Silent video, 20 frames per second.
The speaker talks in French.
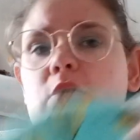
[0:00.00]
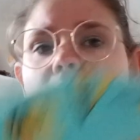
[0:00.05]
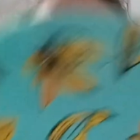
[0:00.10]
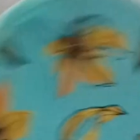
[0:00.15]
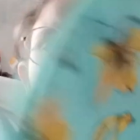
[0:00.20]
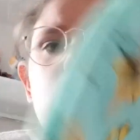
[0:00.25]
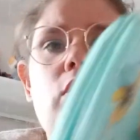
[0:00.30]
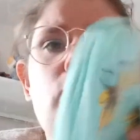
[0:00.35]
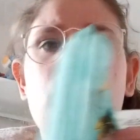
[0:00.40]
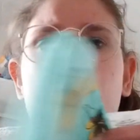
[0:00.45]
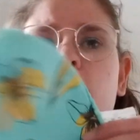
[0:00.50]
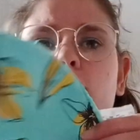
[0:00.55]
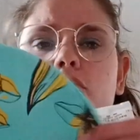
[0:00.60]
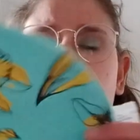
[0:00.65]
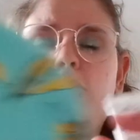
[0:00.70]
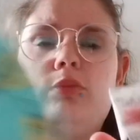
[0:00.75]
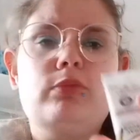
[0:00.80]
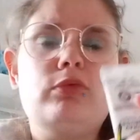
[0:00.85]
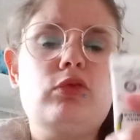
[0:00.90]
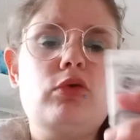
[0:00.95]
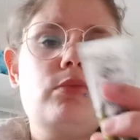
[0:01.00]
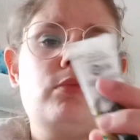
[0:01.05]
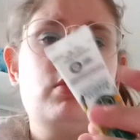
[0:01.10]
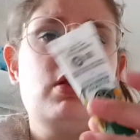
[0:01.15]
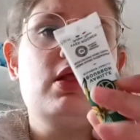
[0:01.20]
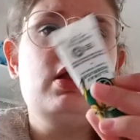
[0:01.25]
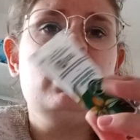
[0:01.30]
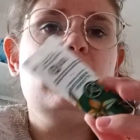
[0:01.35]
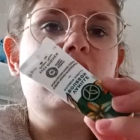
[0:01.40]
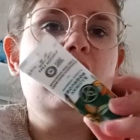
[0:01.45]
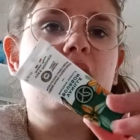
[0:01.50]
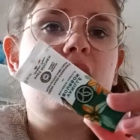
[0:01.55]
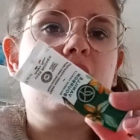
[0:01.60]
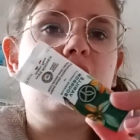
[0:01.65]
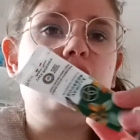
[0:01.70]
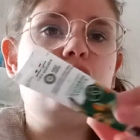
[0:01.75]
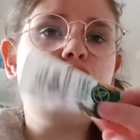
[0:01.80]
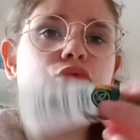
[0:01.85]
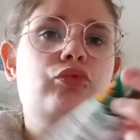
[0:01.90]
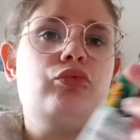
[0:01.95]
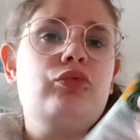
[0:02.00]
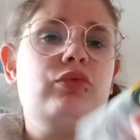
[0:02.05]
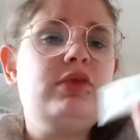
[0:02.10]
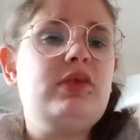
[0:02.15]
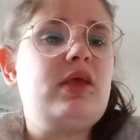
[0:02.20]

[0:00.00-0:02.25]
le lait corps, il me semble. Et du coup,